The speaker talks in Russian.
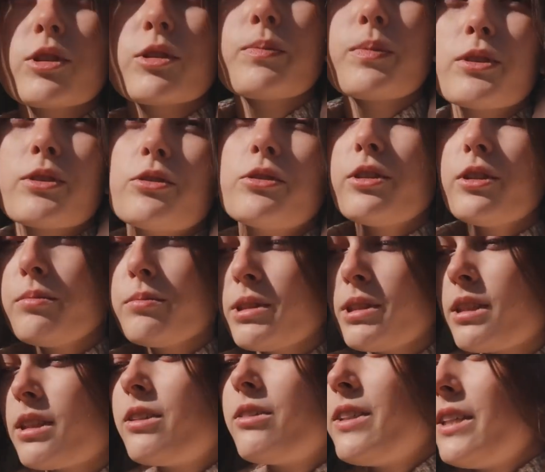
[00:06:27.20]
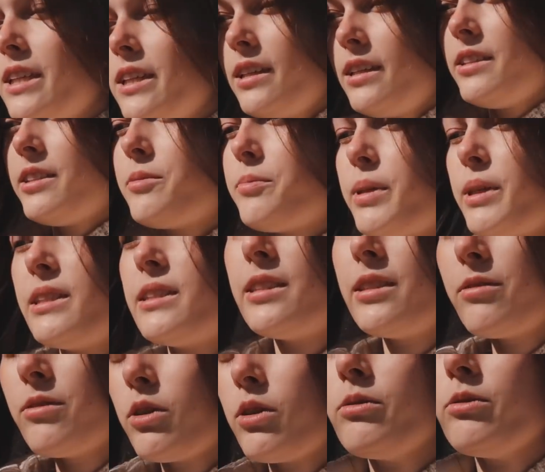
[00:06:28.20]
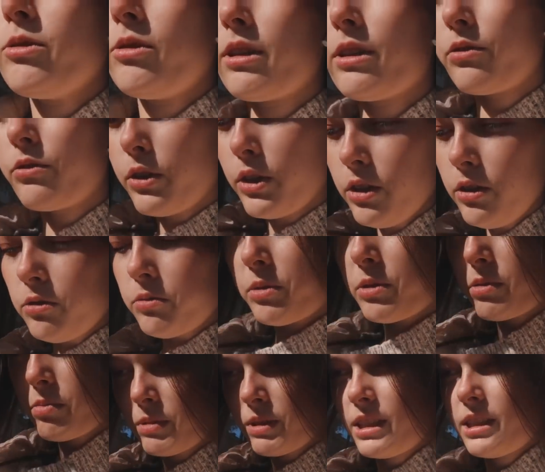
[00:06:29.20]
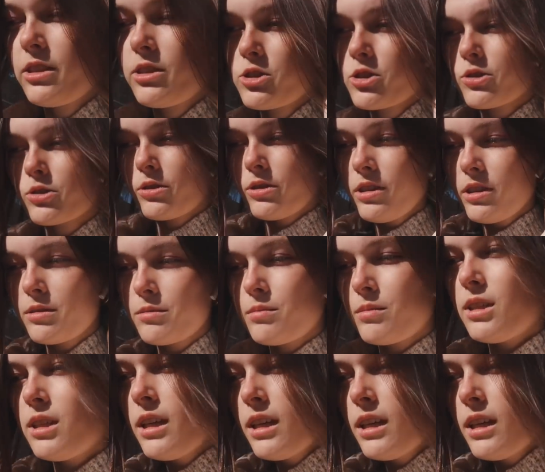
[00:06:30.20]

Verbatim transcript: Мы с подругами договорились пойти в новую кофейню, посмотреть, что там.